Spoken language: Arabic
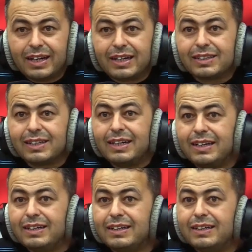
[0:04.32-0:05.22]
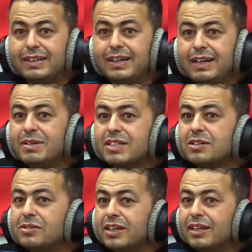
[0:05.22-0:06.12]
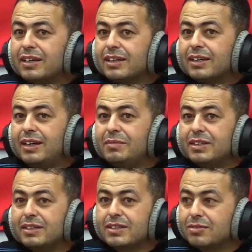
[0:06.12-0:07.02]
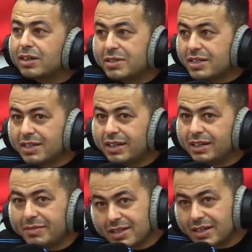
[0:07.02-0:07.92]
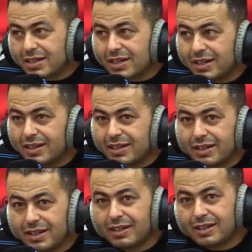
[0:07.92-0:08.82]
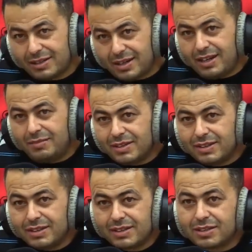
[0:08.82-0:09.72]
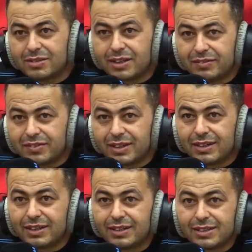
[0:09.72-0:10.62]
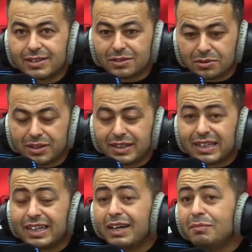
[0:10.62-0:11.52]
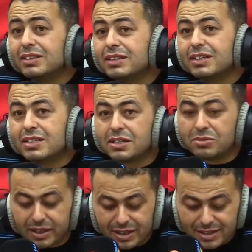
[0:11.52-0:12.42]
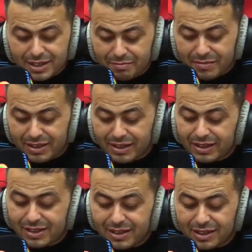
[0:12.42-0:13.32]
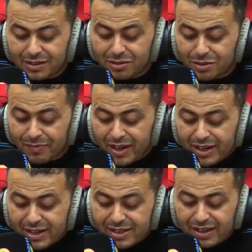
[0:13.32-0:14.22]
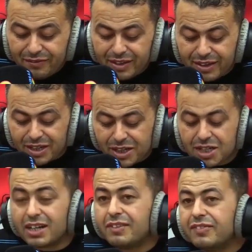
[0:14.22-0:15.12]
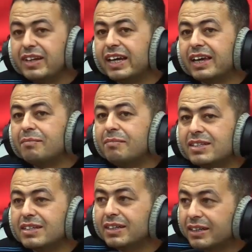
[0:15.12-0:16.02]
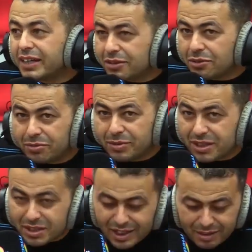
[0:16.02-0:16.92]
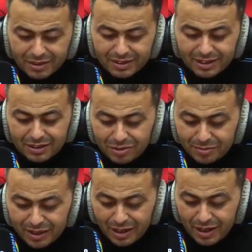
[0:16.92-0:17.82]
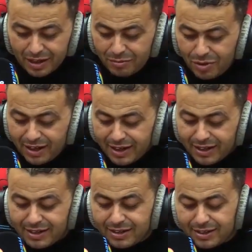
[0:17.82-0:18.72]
انا نهضر على احمد شوقي احمد شوقي ماشي الشاعر المصري الشهير لا لا نهضر على احمد شوقي الفنان التطواني احمد شوقي تم اختياره سفير شرفي لقمه نيروبي شنو قمه نيروبي مؤخرا